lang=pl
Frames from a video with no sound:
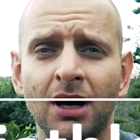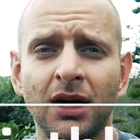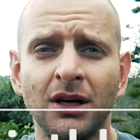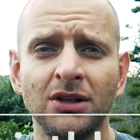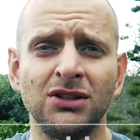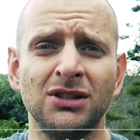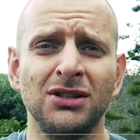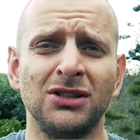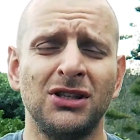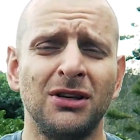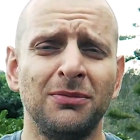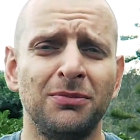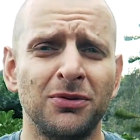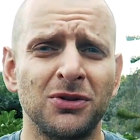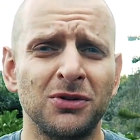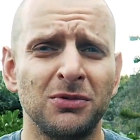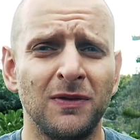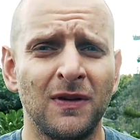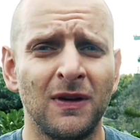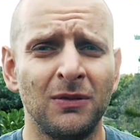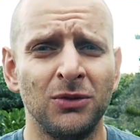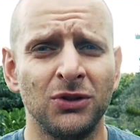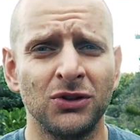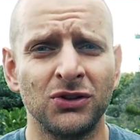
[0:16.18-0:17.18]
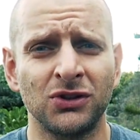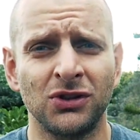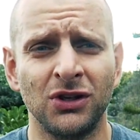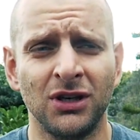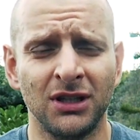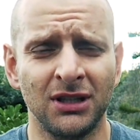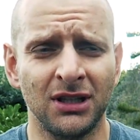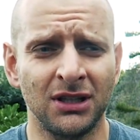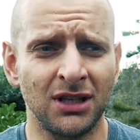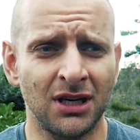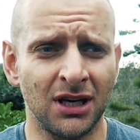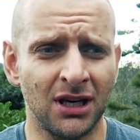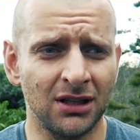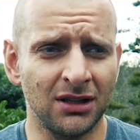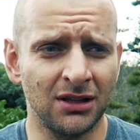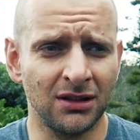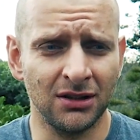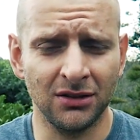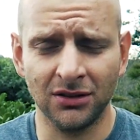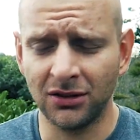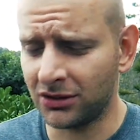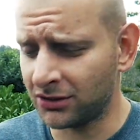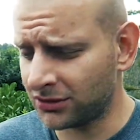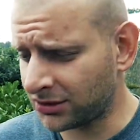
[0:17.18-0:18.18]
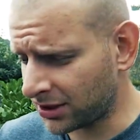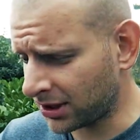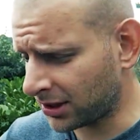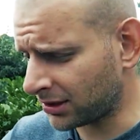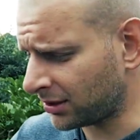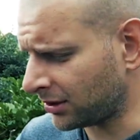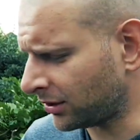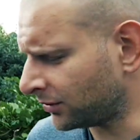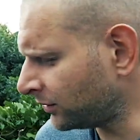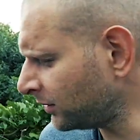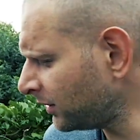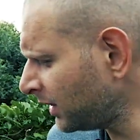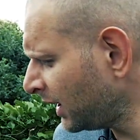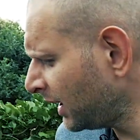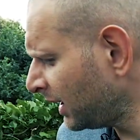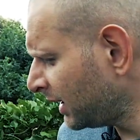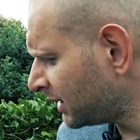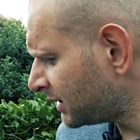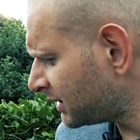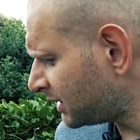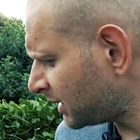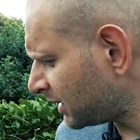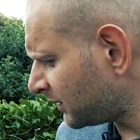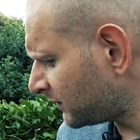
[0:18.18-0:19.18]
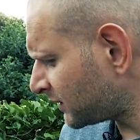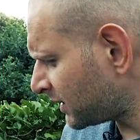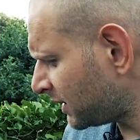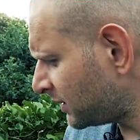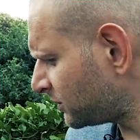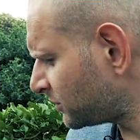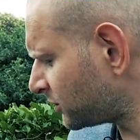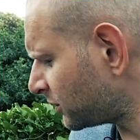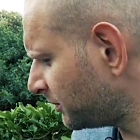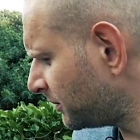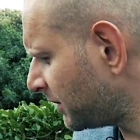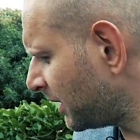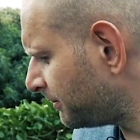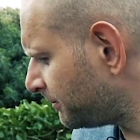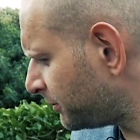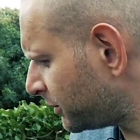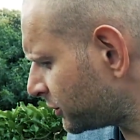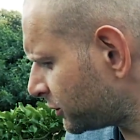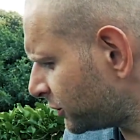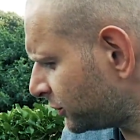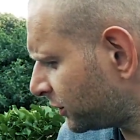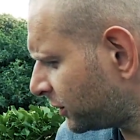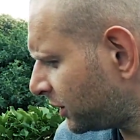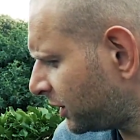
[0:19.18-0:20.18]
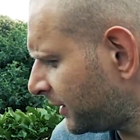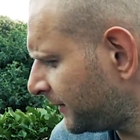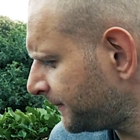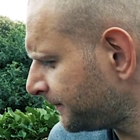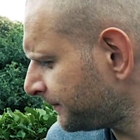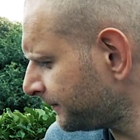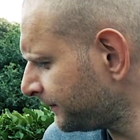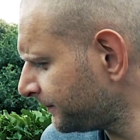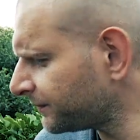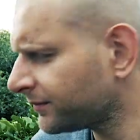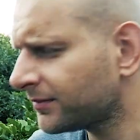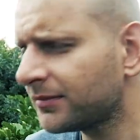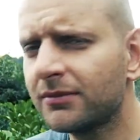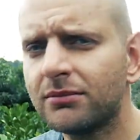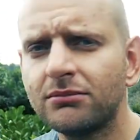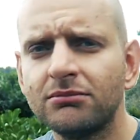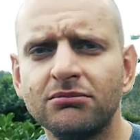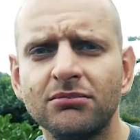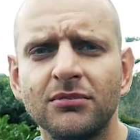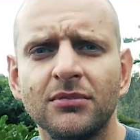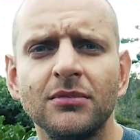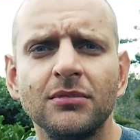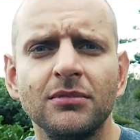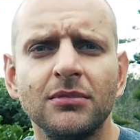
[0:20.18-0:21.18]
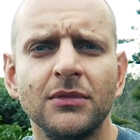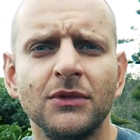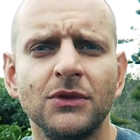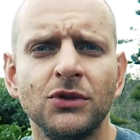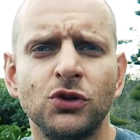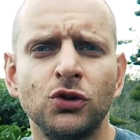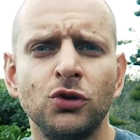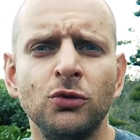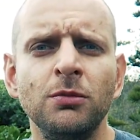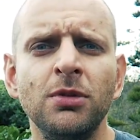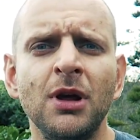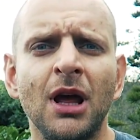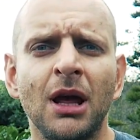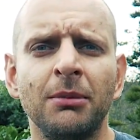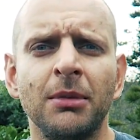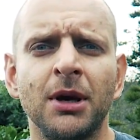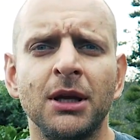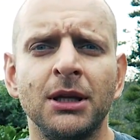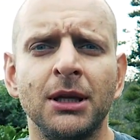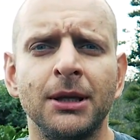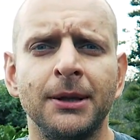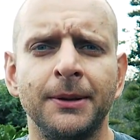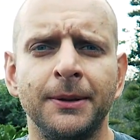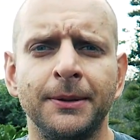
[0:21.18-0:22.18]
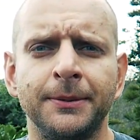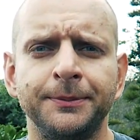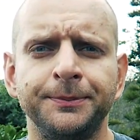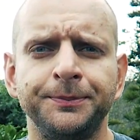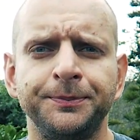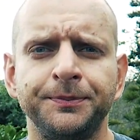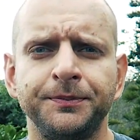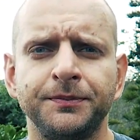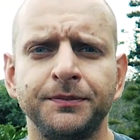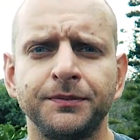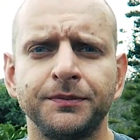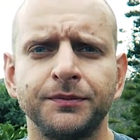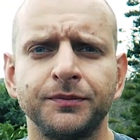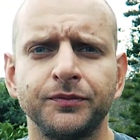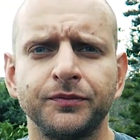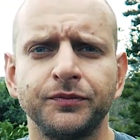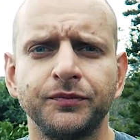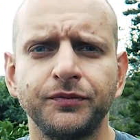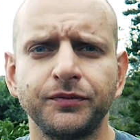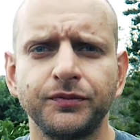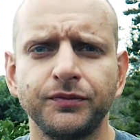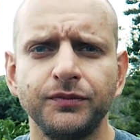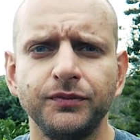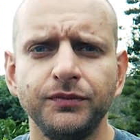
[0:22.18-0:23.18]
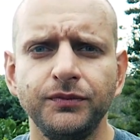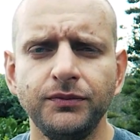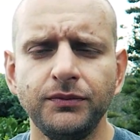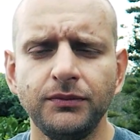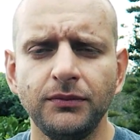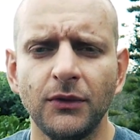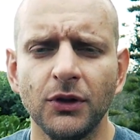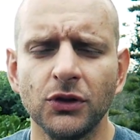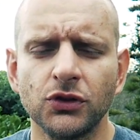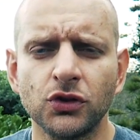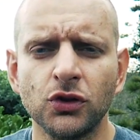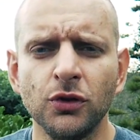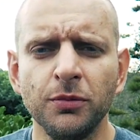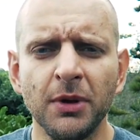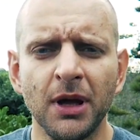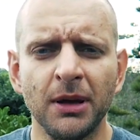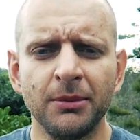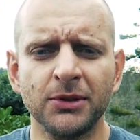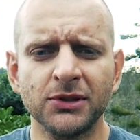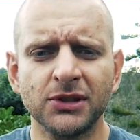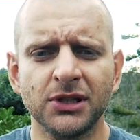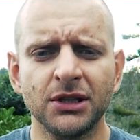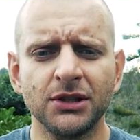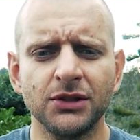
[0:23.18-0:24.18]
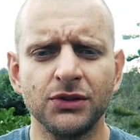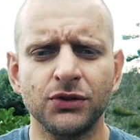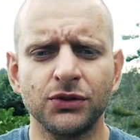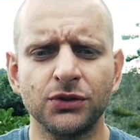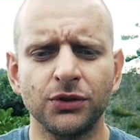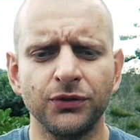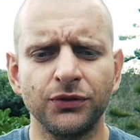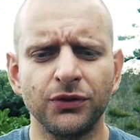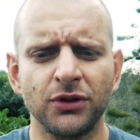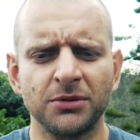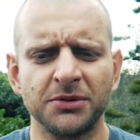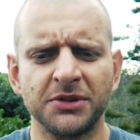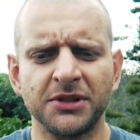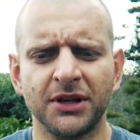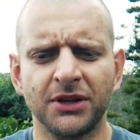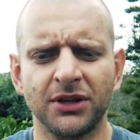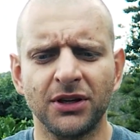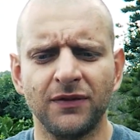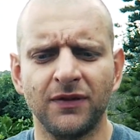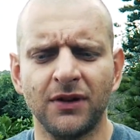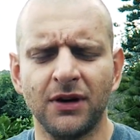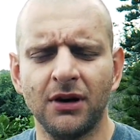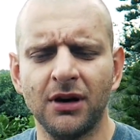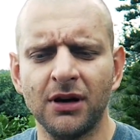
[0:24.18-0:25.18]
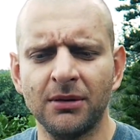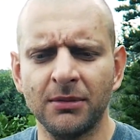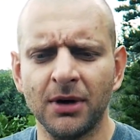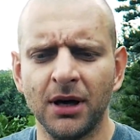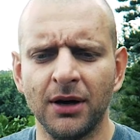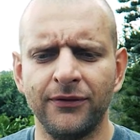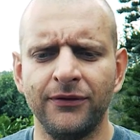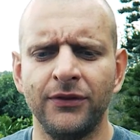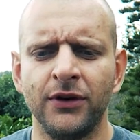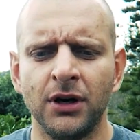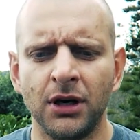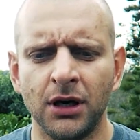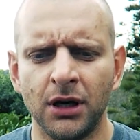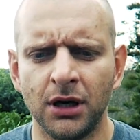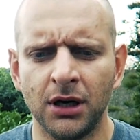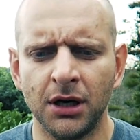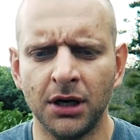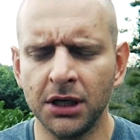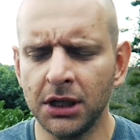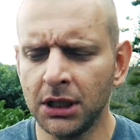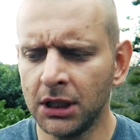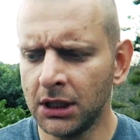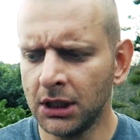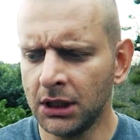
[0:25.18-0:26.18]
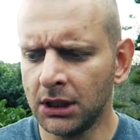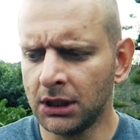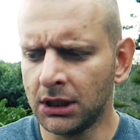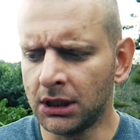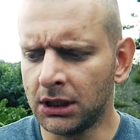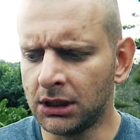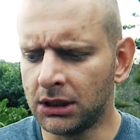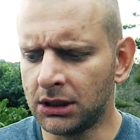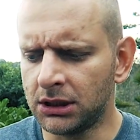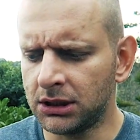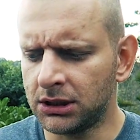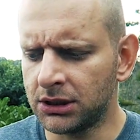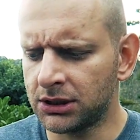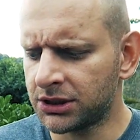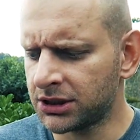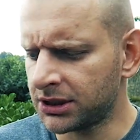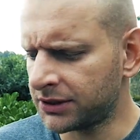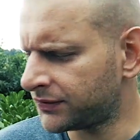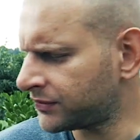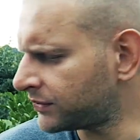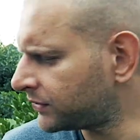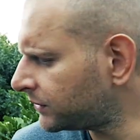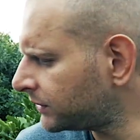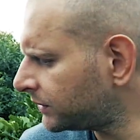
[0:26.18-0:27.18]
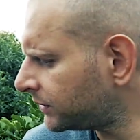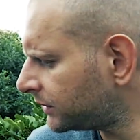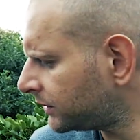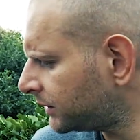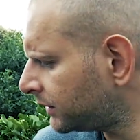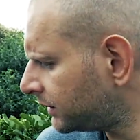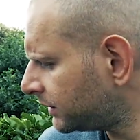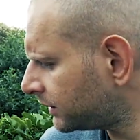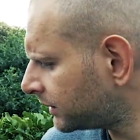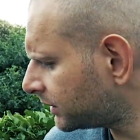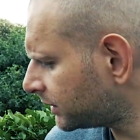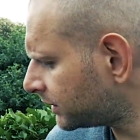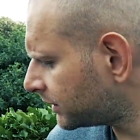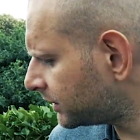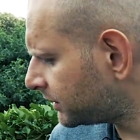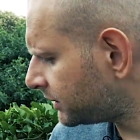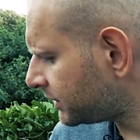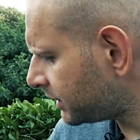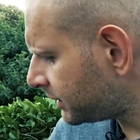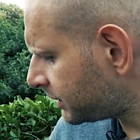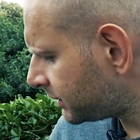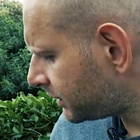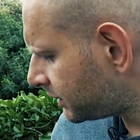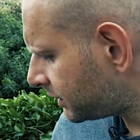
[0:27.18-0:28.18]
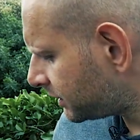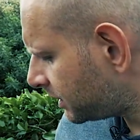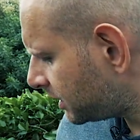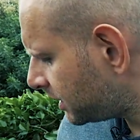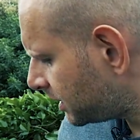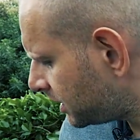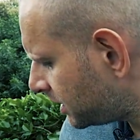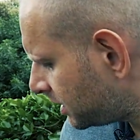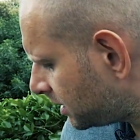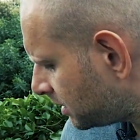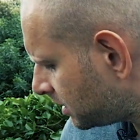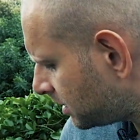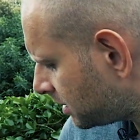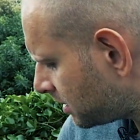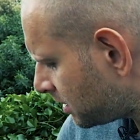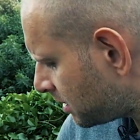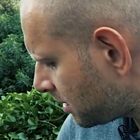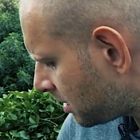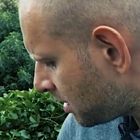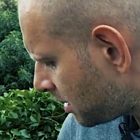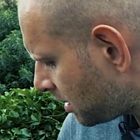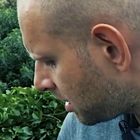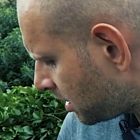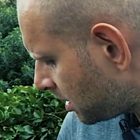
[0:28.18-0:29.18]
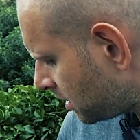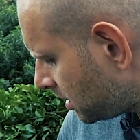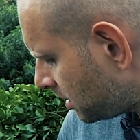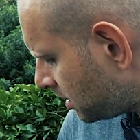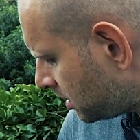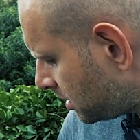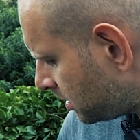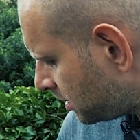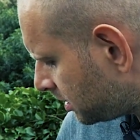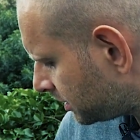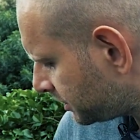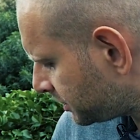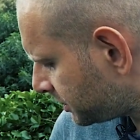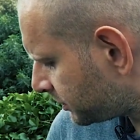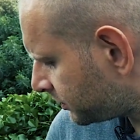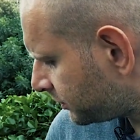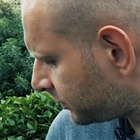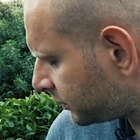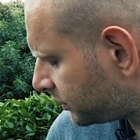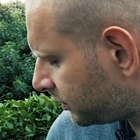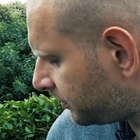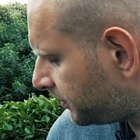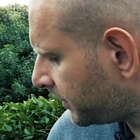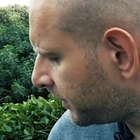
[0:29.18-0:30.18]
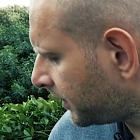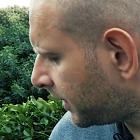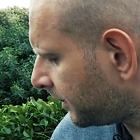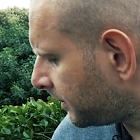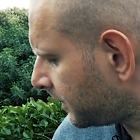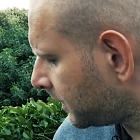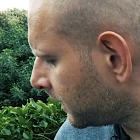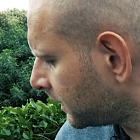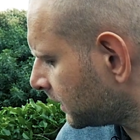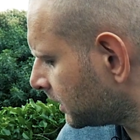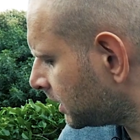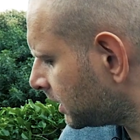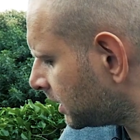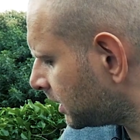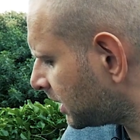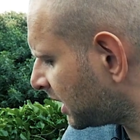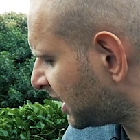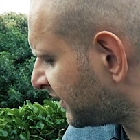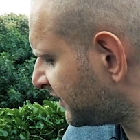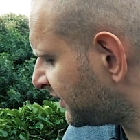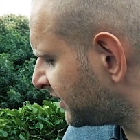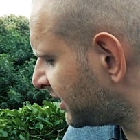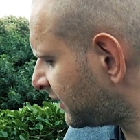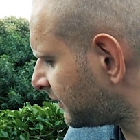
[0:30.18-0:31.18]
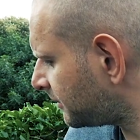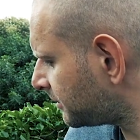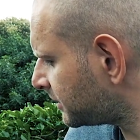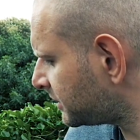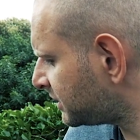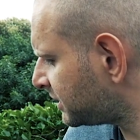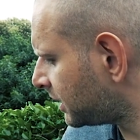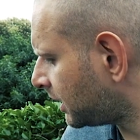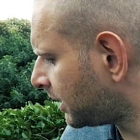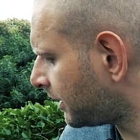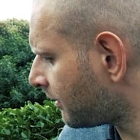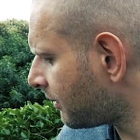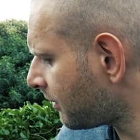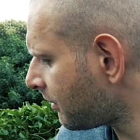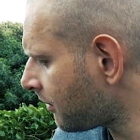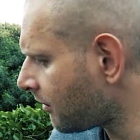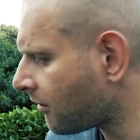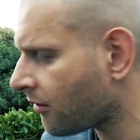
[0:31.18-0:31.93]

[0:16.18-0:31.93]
a dzisiaj sobie porozmawiamy o strojach na triat do triatlonu, z tego względu, że robiłem porządki i zgubiłem jeden. Zgubiłem ostatni strój, w którym startowałem w e, czerwcu e, gdzieś Gdzieś go zgubiłem. Nawet nie wiem gdzie.